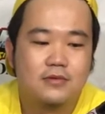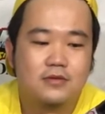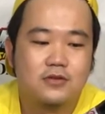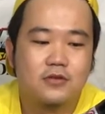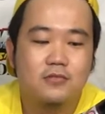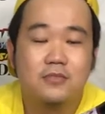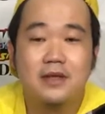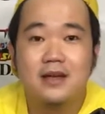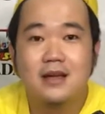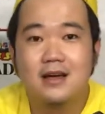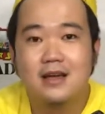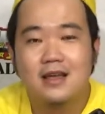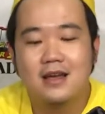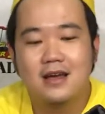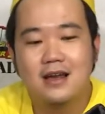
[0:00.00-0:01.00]
shock
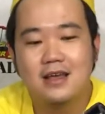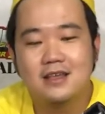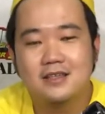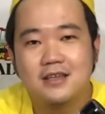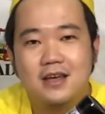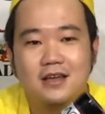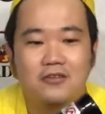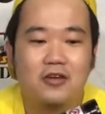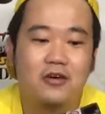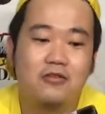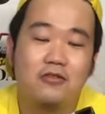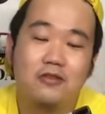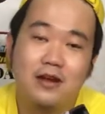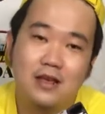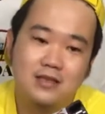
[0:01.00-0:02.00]
breaker yang racing atau yang
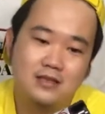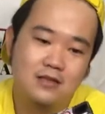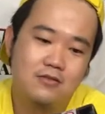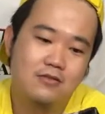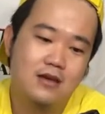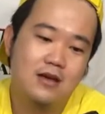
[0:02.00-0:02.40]
road race atau